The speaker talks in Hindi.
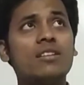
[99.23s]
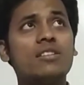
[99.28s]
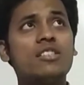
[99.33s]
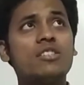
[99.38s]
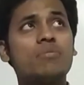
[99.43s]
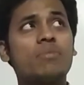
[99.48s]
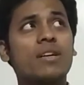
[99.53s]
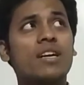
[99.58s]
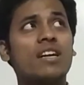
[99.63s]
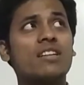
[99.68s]

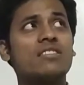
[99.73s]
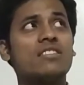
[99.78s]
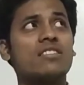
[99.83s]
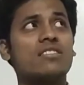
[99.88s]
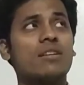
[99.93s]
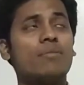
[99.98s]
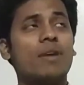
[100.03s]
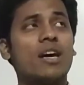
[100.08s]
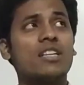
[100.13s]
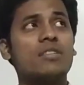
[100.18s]
जिस प्रकार से
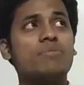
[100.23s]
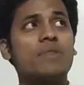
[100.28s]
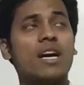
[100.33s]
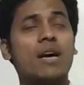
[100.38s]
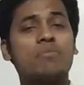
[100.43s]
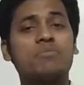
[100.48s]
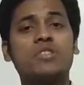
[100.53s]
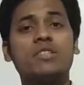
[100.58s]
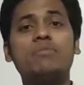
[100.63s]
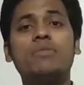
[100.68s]
समाज में
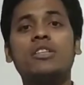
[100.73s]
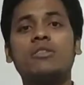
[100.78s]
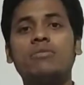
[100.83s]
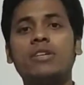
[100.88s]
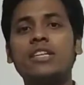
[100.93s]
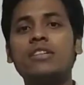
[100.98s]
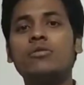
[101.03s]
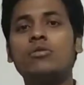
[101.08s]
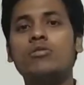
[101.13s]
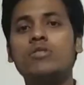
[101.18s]
आपसी
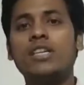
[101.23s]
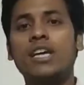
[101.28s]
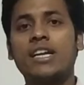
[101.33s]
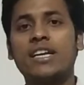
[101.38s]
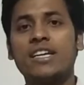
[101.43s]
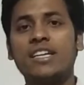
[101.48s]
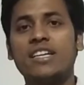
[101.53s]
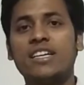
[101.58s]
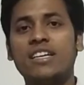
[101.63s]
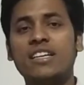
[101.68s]
मतभेद हो जा
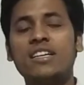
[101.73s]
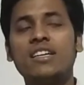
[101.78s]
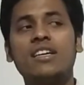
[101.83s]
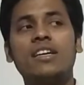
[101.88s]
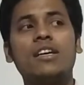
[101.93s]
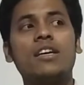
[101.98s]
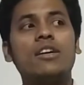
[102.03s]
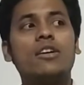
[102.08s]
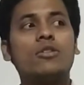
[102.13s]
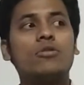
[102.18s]
रहे हैं
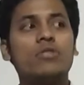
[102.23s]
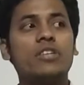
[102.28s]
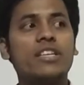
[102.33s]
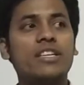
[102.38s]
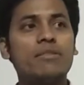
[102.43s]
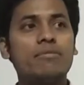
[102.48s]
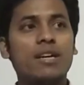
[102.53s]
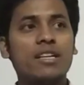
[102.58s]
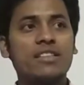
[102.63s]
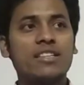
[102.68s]
तो
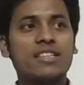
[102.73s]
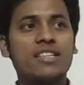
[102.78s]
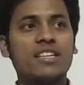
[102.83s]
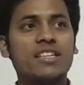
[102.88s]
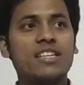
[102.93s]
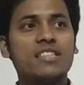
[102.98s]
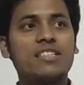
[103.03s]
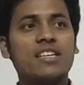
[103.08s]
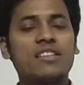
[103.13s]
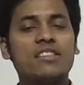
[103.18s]
यही बातें
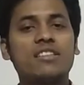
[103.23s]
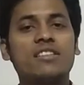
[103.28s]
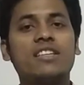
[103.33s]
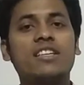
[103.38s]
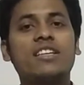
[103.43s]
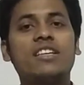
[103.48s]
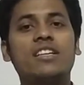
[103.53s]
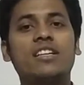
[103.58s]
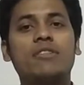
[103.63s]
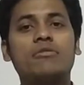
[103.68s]
कहना चाहते
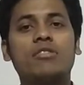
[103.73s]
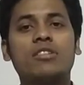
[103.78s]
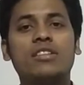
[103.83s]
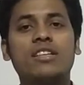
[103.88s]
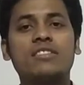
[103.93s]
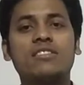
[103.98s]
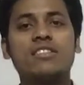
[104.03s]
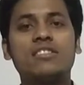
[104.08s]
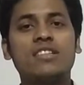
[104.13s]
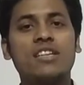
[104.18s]
थे कि लगभग
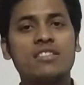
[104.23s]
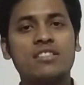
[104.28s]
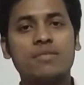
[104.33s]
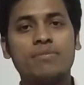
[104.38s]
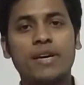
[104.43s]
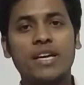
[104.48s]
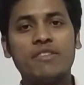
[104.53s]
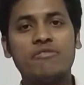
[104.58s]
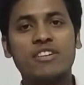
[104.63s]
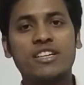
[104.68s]
दस हजार
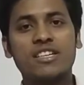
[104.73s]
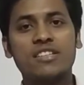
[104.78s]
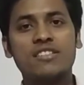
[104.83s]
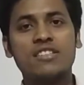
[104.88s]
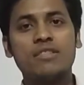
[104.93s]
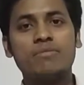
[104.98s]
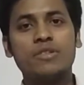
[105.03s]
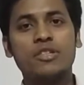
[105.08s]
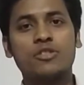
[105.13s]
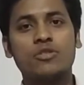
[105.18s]
सिपाही
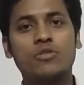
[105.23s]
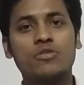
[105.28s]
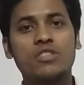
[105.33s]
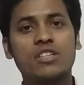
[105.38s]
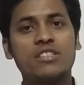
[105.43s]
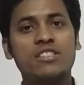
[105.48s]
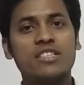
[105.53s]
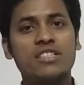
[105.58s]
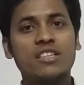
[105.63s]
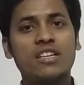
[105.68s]
वैकेंसी में
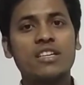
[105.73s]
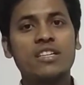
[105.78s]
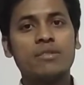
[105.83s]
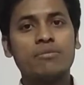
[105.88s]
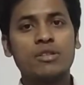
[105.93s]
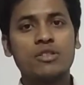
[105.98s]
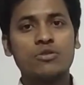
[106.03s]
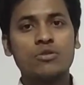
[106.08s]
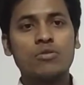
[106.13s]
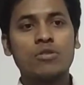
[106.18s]
चौसठ जनरल के
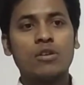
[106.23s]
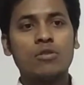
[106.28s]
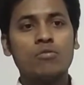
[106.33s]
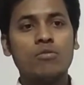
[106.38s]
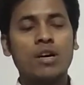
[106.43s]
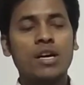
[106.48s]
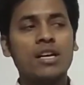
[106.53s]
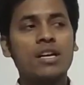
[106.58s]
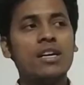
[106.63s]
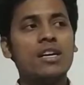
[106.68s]
बच्चों का
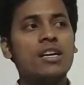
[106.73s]
हुआ